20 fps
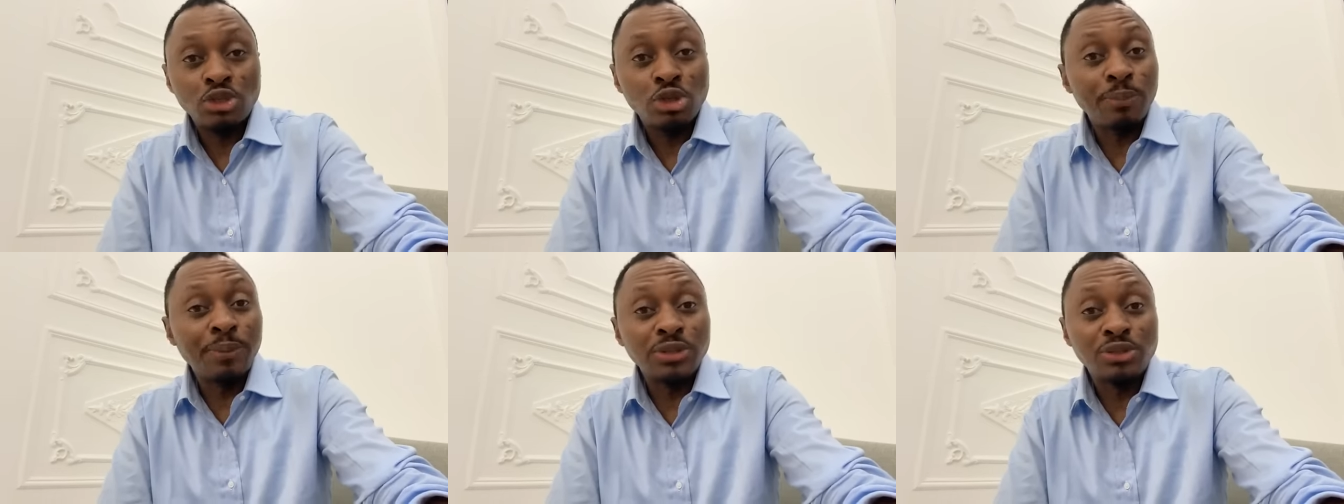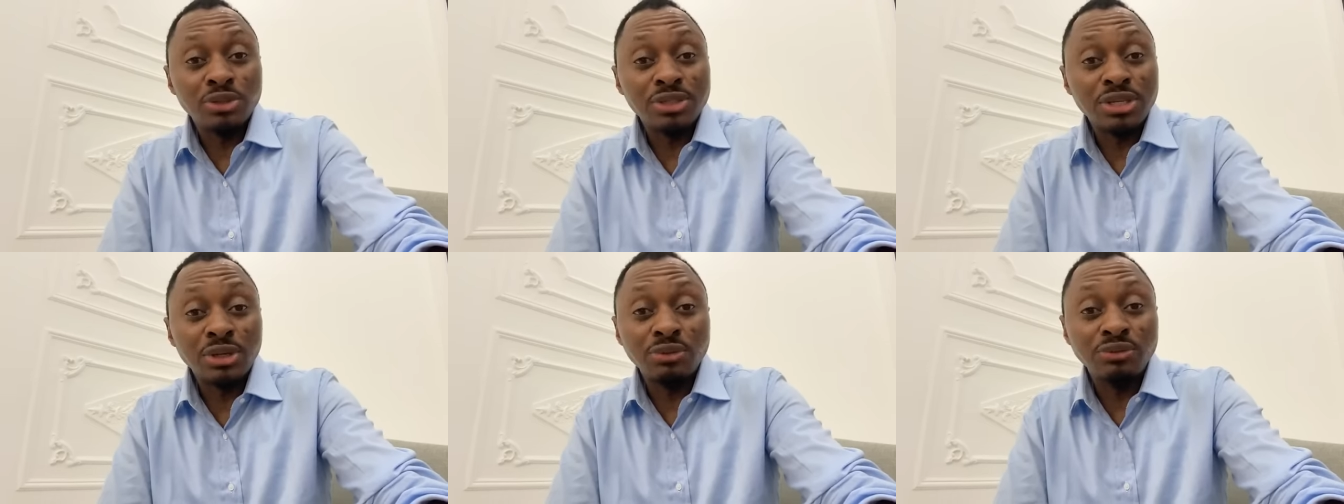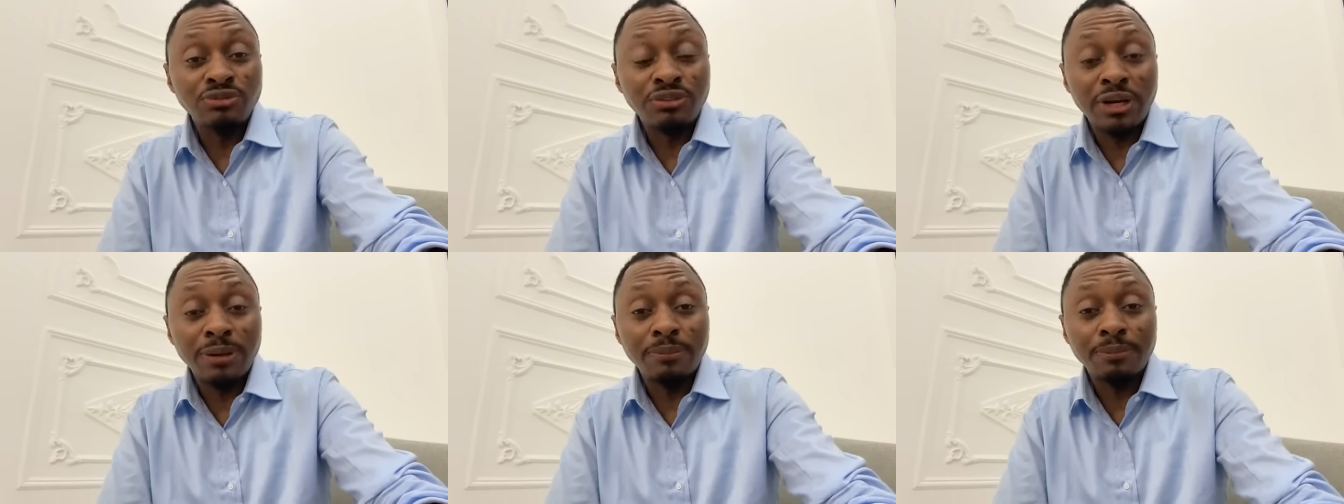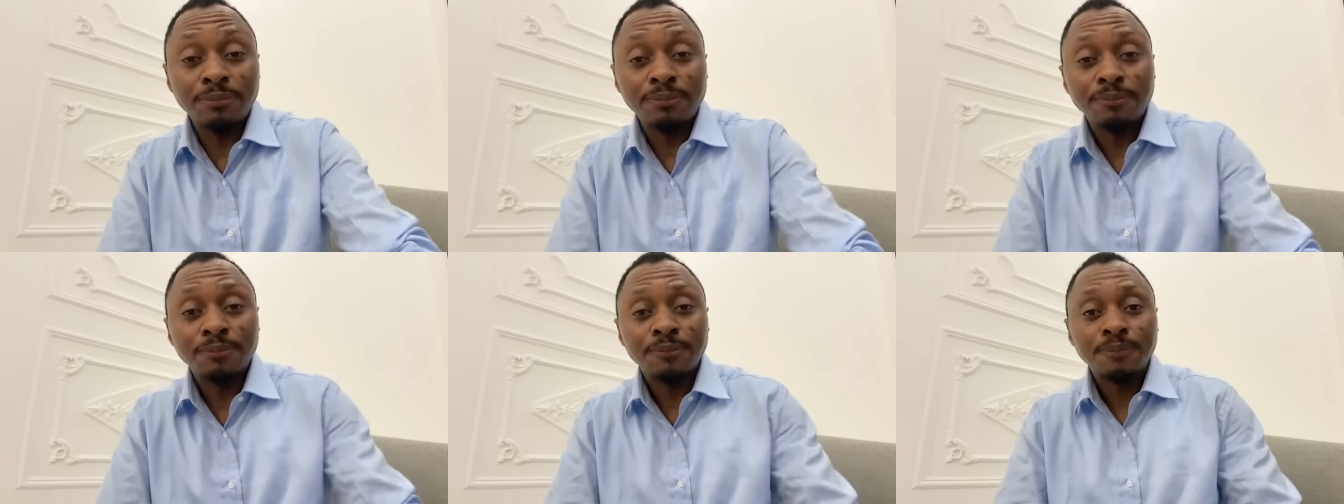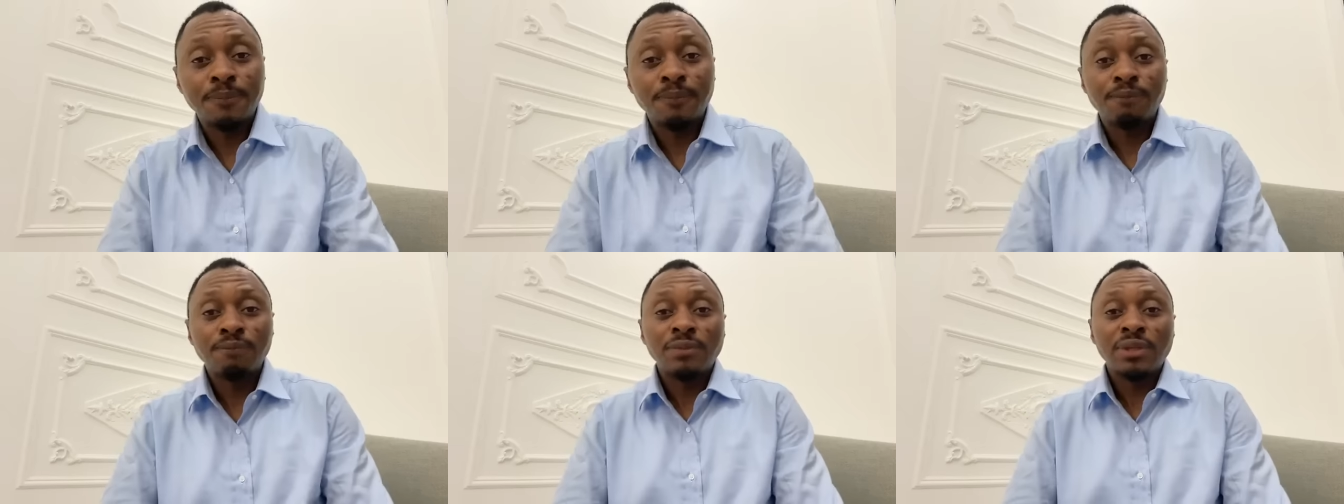Dieu peut utiliser une femme.
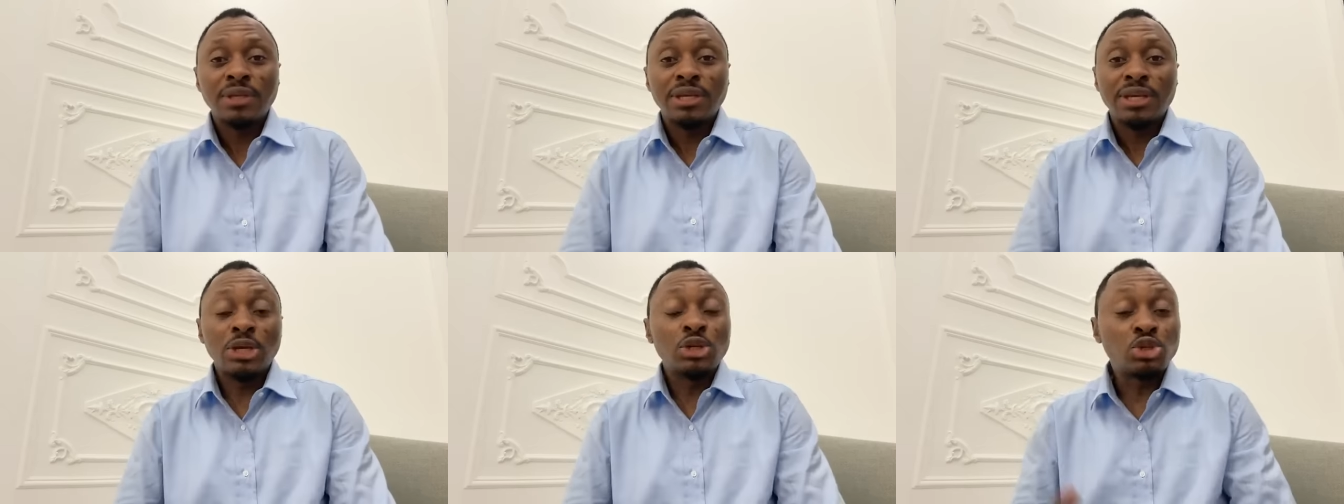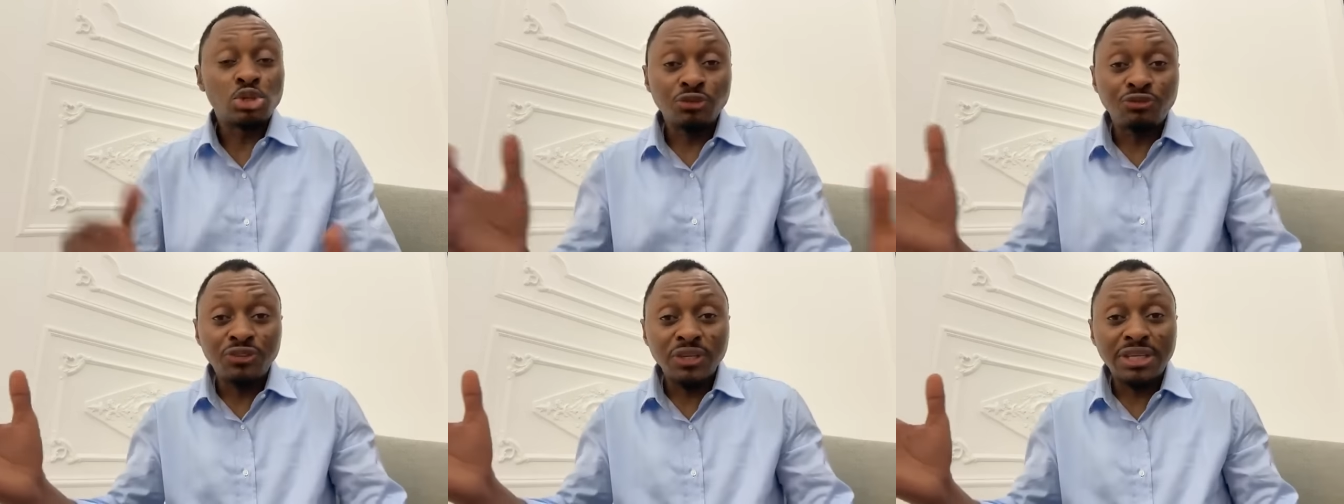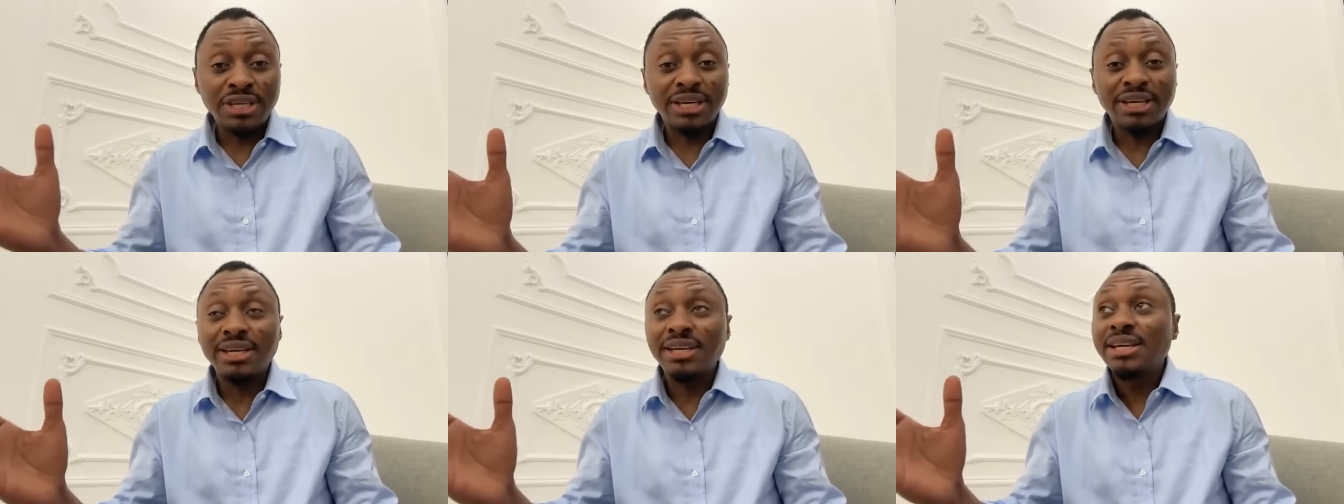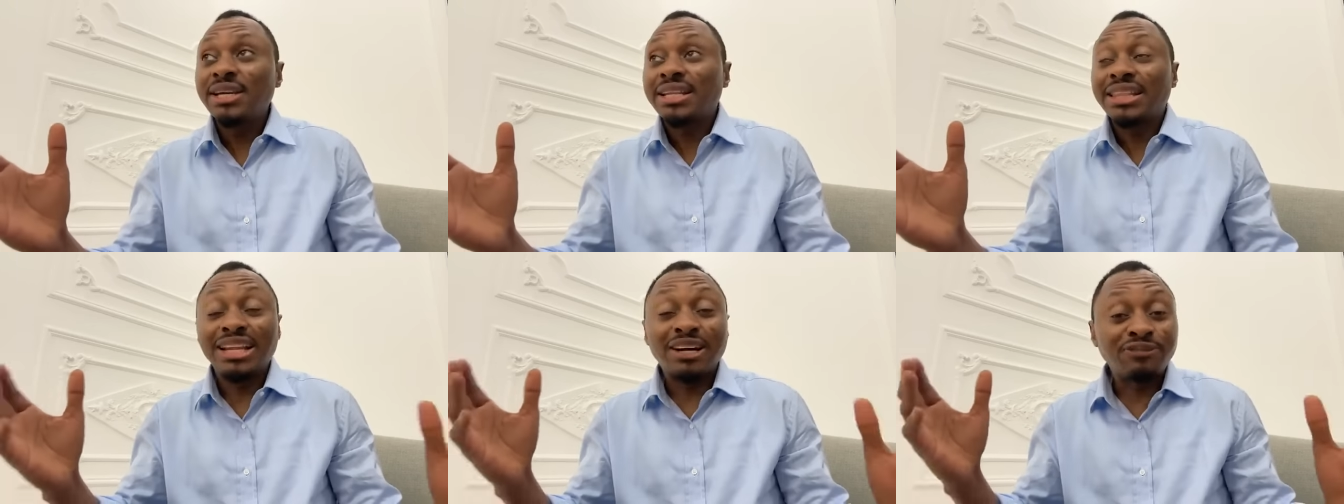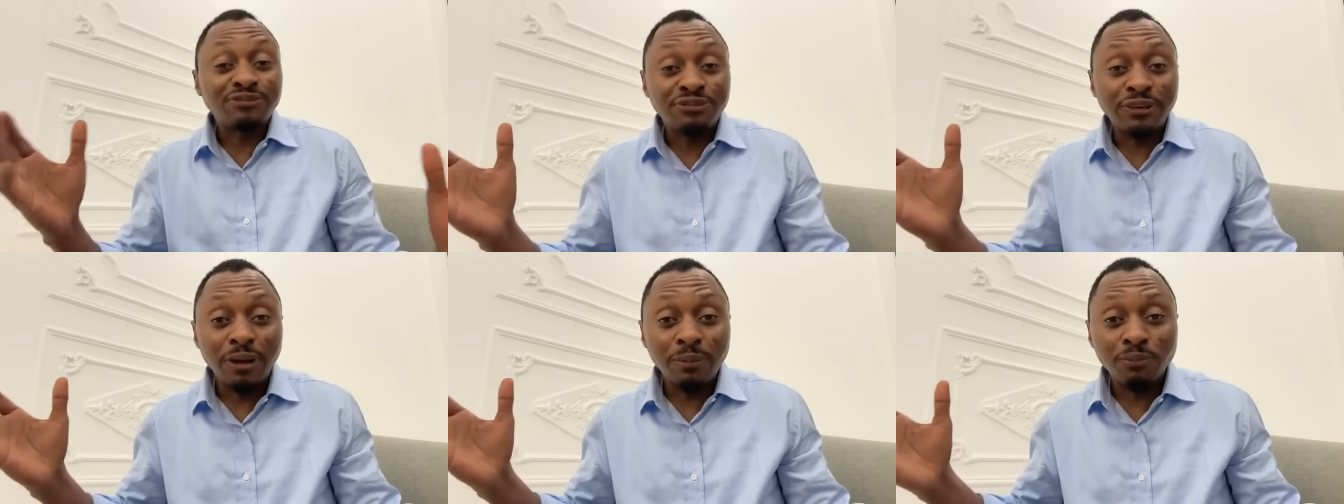Il suffit que
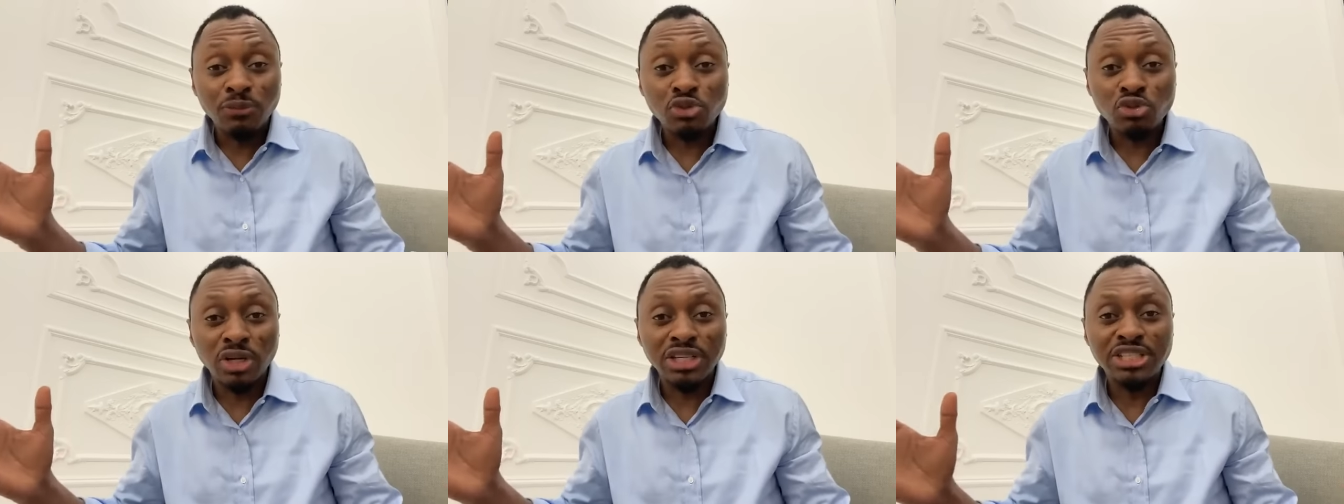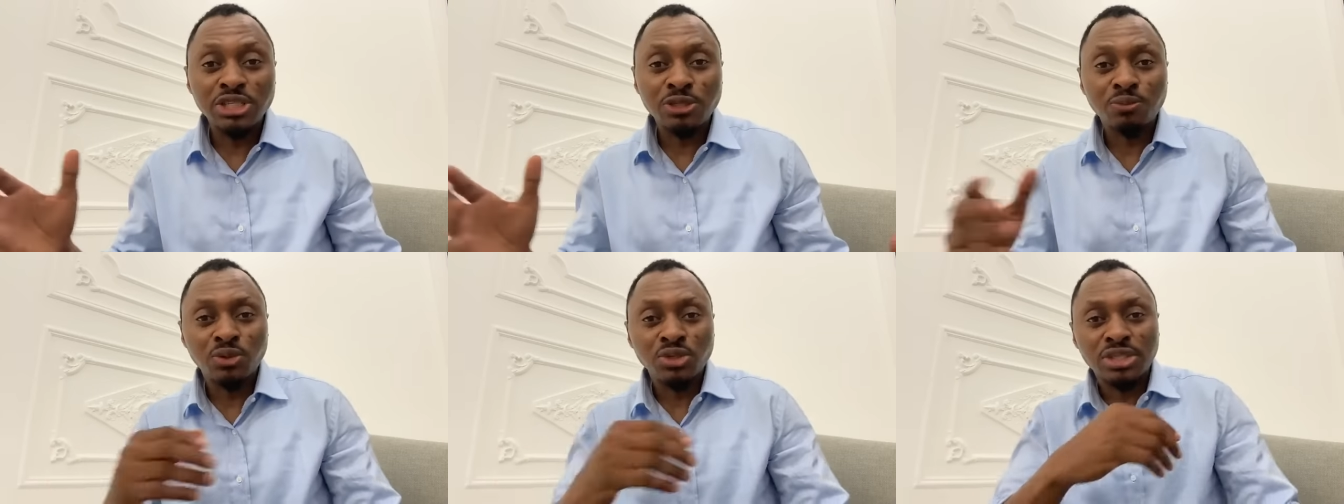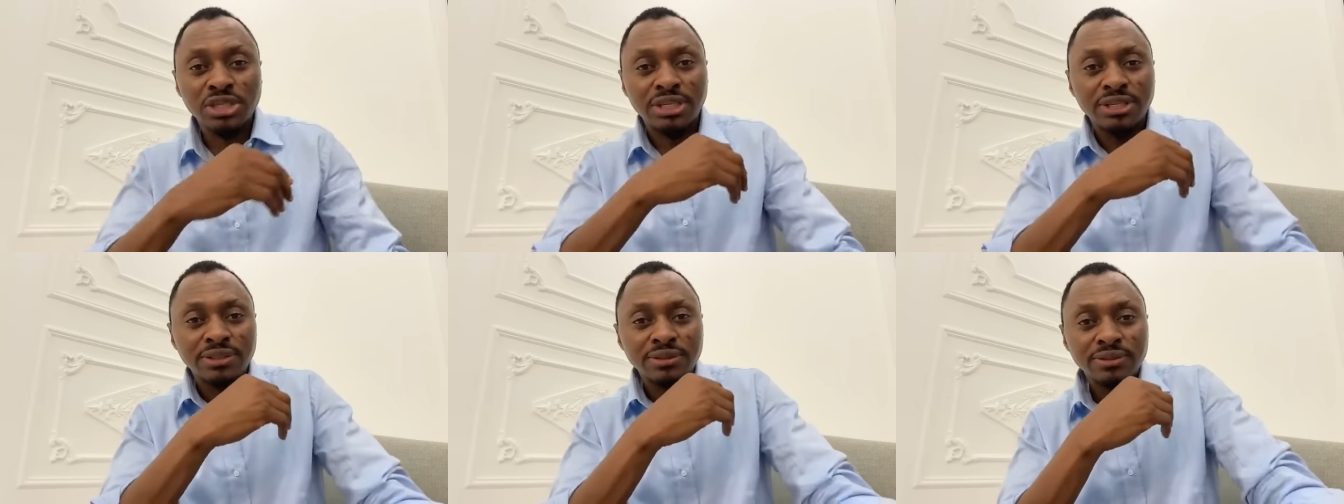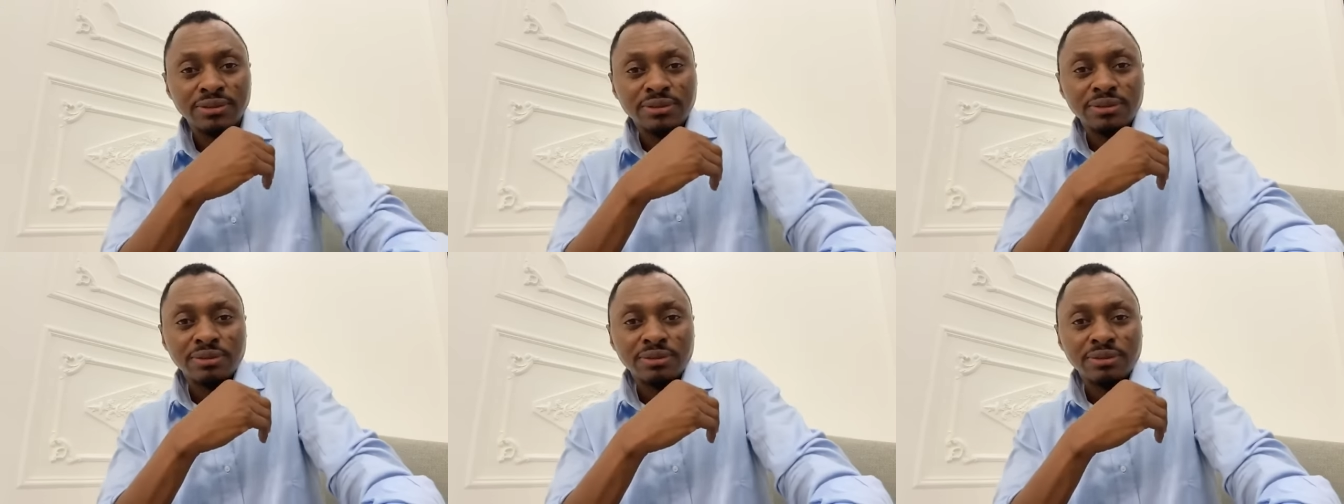la femme soit disposée.